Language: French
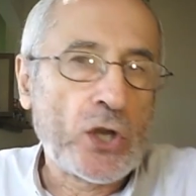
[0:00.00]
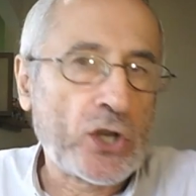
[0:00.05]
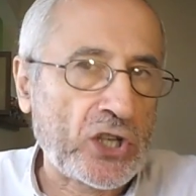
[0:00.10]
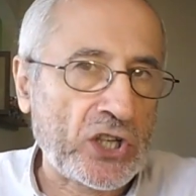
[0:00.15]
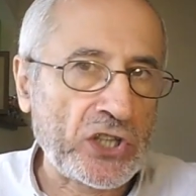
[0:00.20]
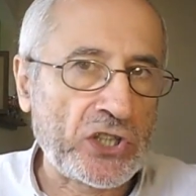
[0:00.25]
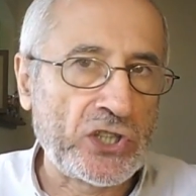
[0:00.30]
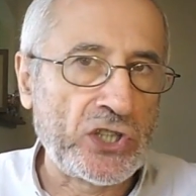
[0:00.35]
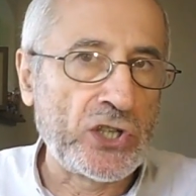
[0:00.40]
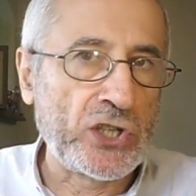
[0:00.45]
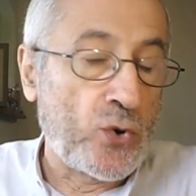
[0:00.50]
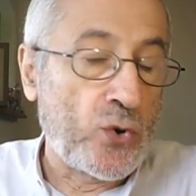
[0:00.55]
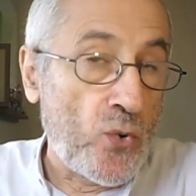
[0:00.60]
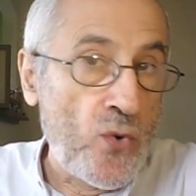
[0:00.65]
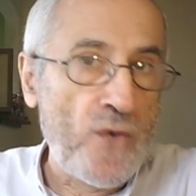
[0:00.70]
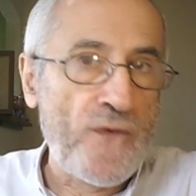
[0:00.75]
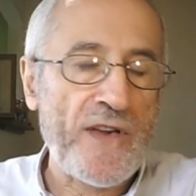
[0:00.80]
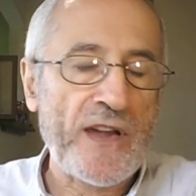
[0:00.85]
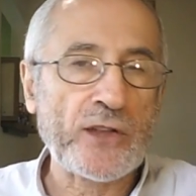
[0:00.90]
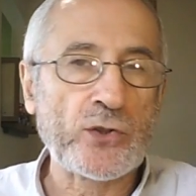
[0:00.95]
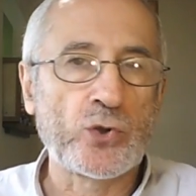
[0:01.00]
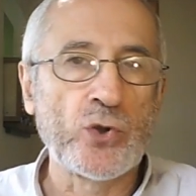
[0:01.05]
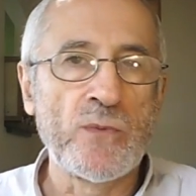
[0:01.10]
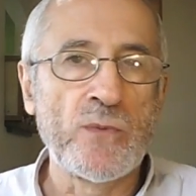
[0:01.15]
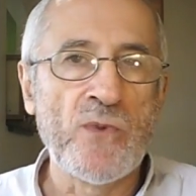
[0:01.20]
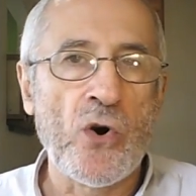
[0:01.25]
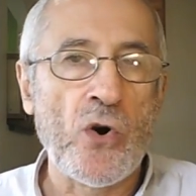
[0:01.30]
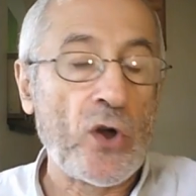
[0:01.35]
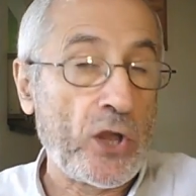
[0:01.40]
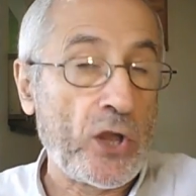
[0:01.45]
critique
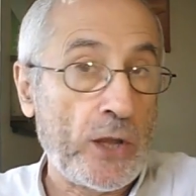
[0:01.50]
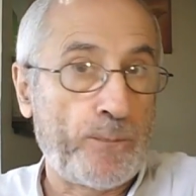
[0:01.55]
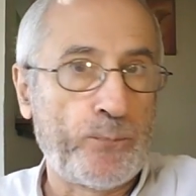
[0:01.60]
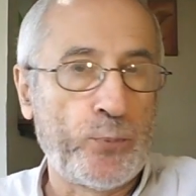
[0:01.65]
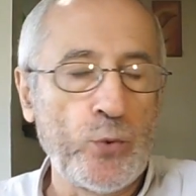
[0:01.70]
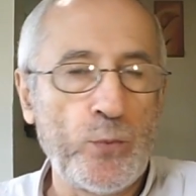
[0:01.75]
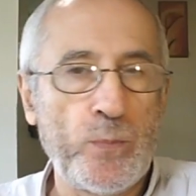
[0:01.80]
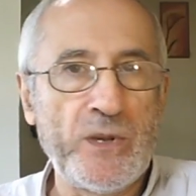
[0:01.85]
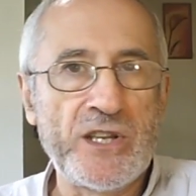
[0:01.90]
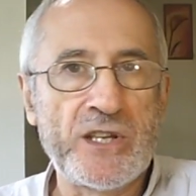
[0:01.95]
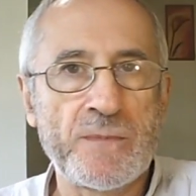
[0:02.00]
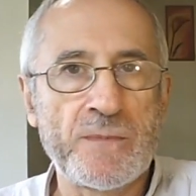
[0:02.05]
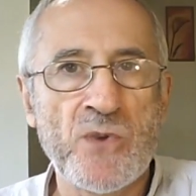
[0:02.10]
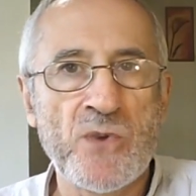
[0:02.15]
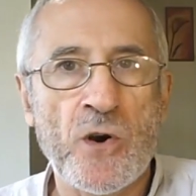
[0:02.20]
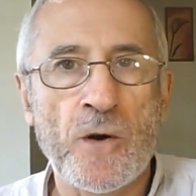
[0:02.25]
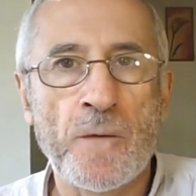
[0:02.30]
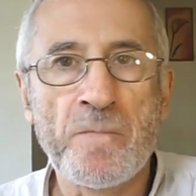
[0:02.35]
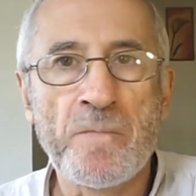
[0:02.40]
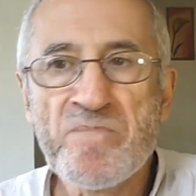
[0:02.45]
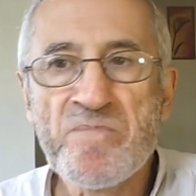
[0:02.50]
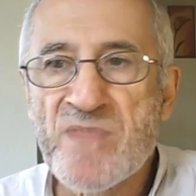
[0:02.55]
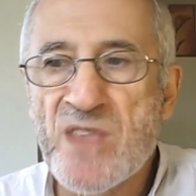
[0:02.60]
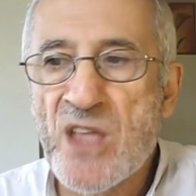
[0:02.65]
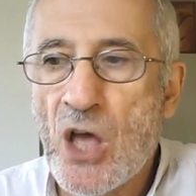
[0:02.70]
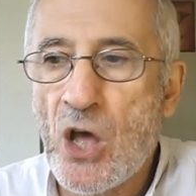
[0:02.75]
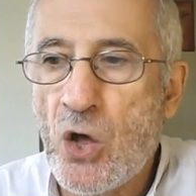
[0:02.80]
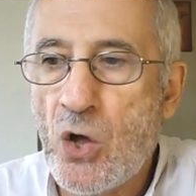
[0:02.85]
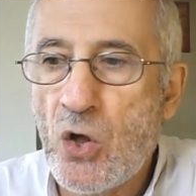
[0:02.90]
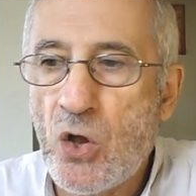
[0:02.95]
ouvertement et publiquement
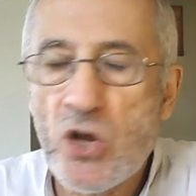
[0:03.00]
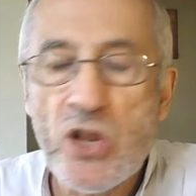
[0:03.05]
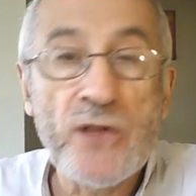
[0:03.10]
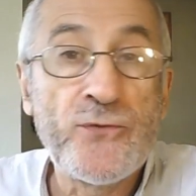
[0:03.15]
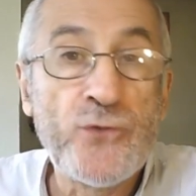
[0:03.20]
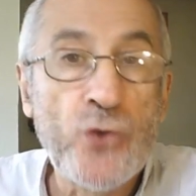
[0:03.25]
euh, les